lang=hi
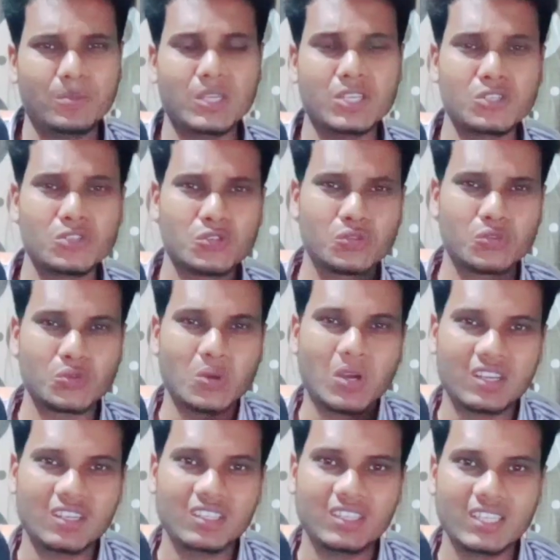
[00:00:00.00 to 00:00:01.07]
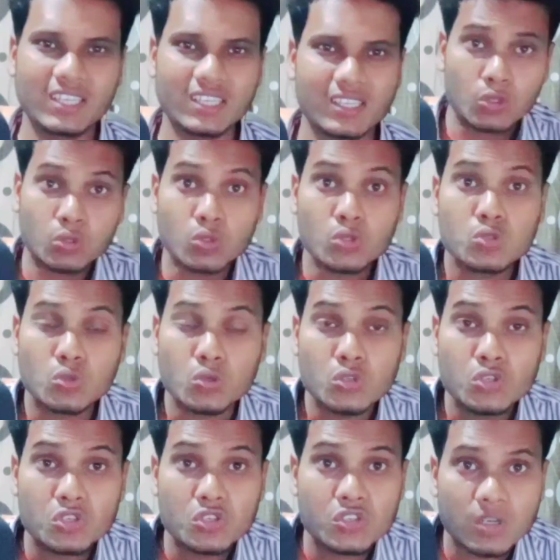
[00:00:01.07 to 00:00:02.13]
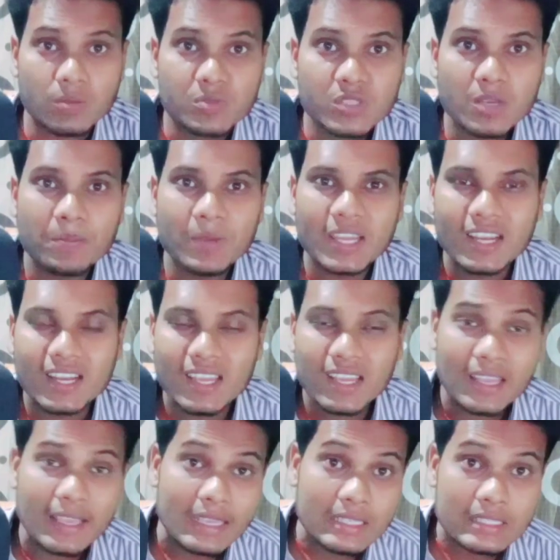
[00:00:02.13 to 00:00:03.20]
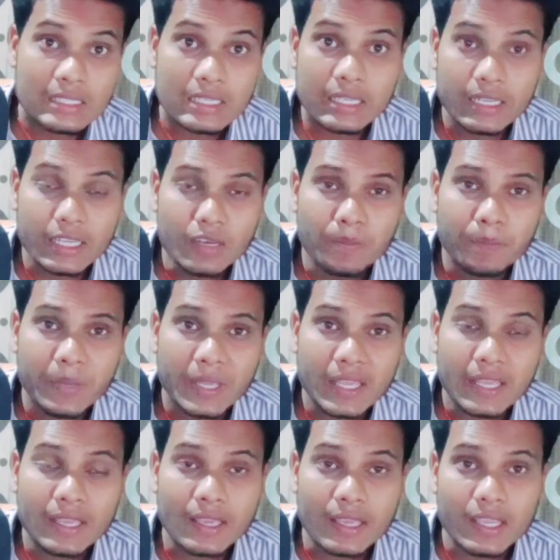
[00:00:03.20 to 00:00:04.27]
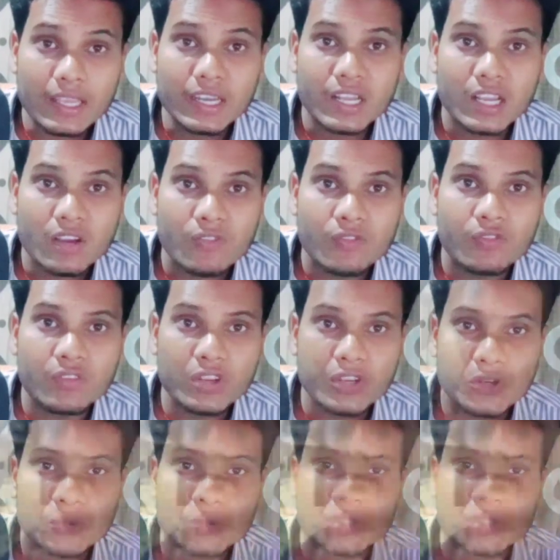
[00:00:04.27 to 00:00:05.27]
पे स्वागत है तो दोस्तों सबसे पहले स्क्रीन पे इनका वीडियो